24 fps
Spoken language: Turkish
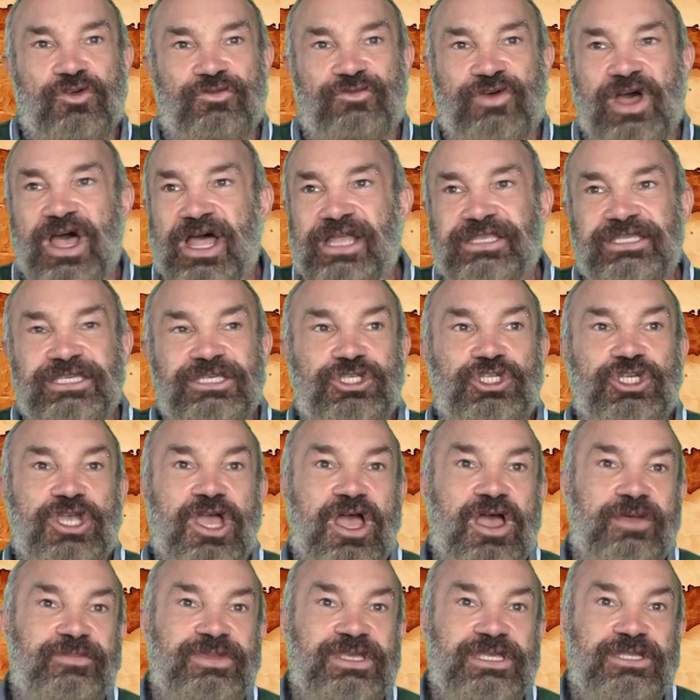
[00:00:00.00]
Fatih
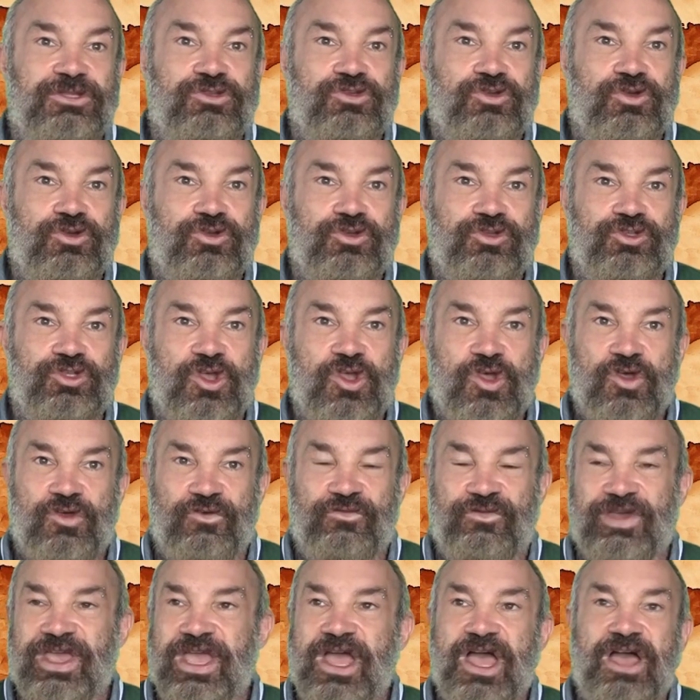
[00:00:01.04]
Camii diyoruz
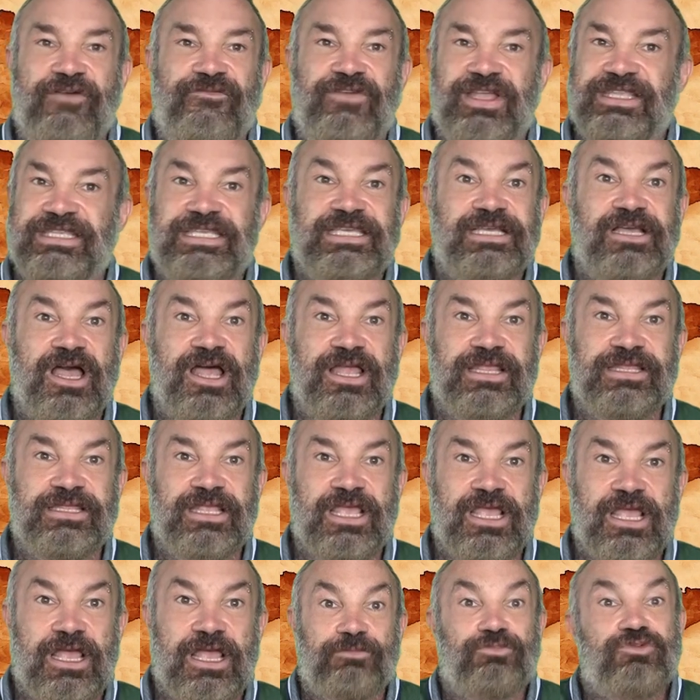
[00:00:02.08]
veya Vatikan.
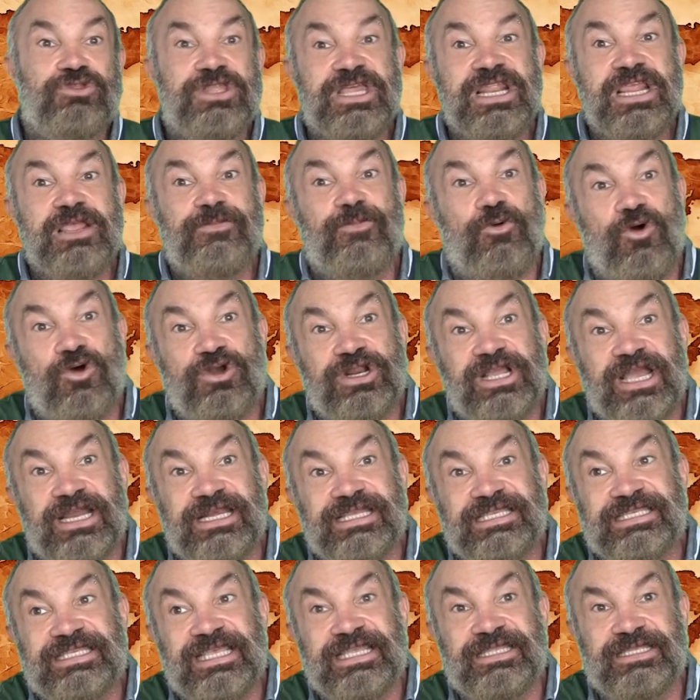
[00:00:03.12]
Bunlar hep
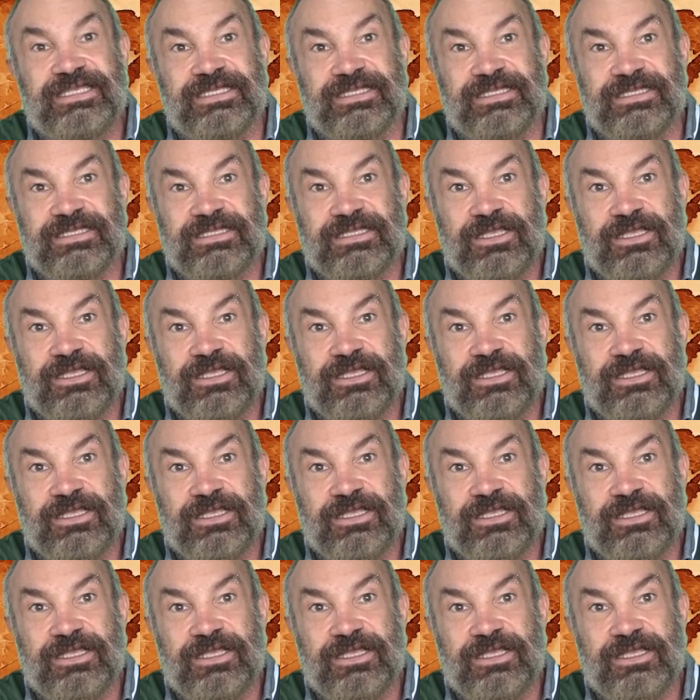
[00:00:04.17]
organize din.